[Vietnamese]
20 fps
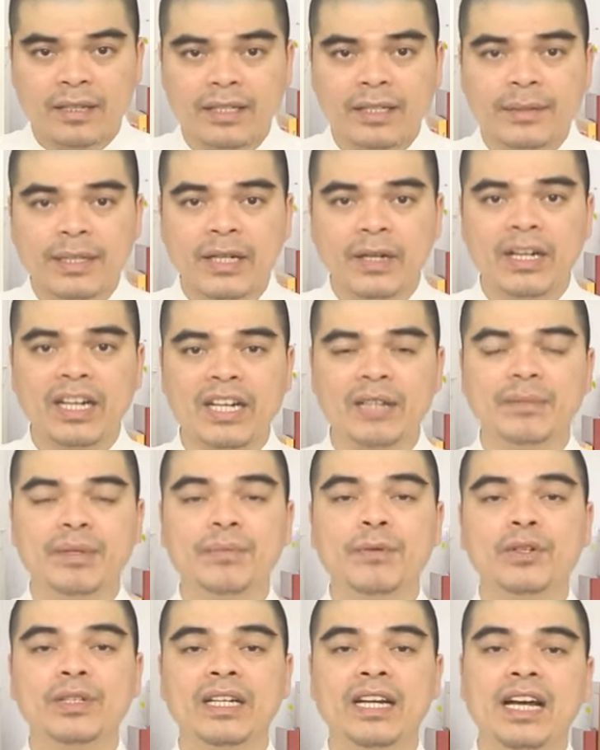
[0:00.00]
Tiếp theo là ngày
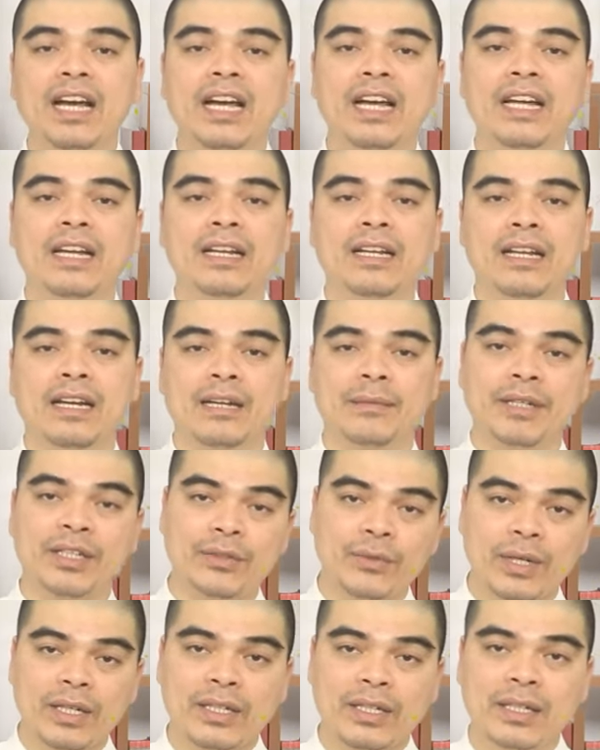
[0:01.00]
14 tháng 2 là ngày
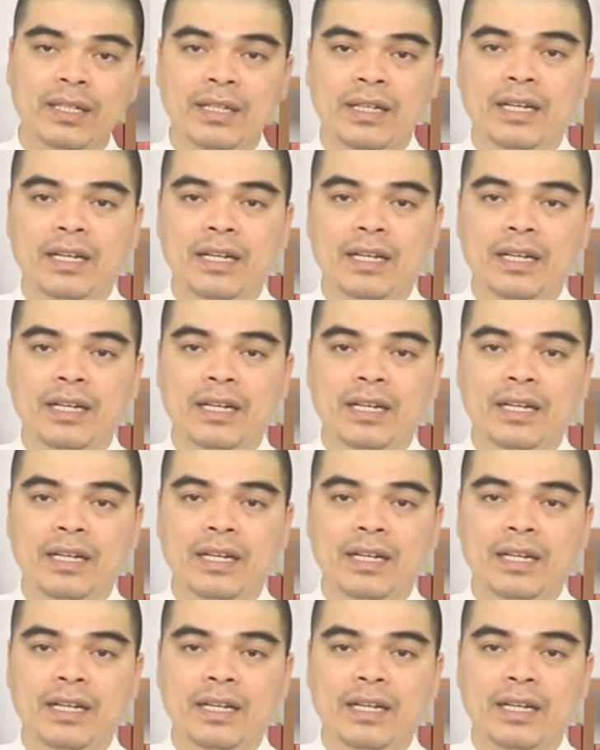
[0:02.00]
Bính Tuất,